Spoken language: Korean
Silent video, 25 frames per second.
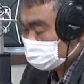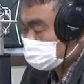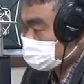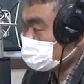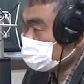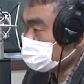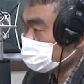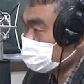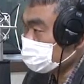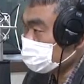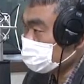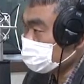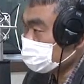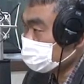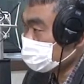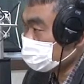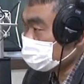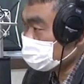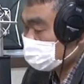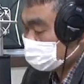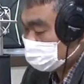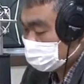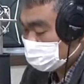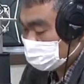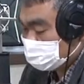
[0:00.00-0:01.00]
뭐 여러 가지 소문도
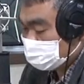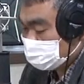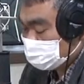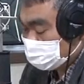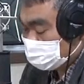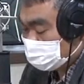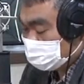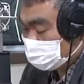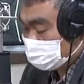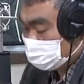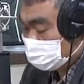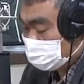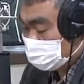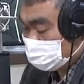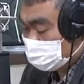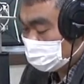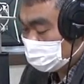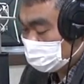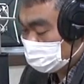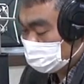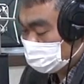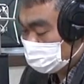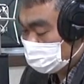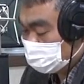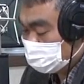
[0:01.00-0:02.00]
있었, 있었다고
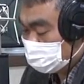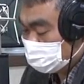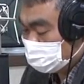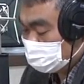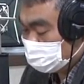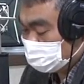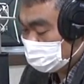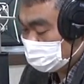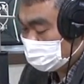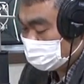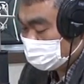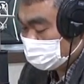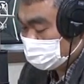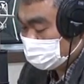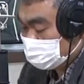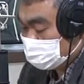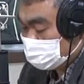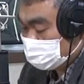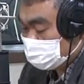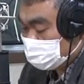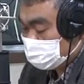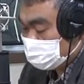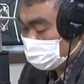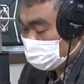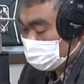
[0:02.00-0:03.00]
했었는데 음모론이
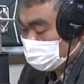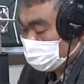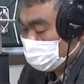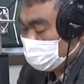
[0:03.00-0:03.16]
많았죠.